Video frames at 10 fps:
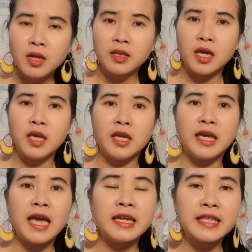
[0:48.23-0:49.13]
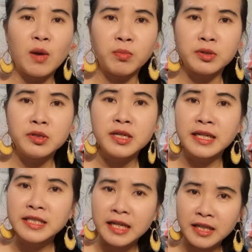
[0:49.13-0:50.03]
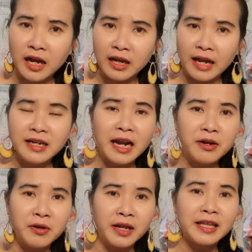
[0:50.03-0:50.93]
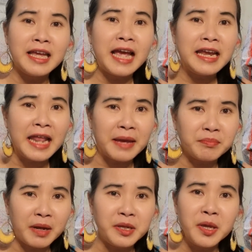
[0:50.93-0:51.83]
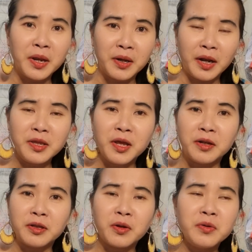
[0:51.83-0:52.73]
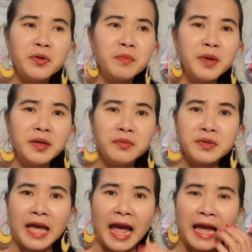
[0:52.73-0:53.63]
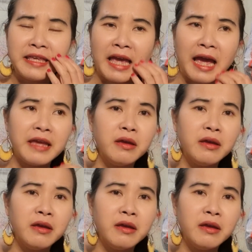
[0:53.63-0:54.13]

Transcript: thì cái anh chồng mà tự nhiên anh sanh tật anh ra đường anh thấy gái đẹp anh nhìn anh nhìn tao nói nước miếng chảy chảy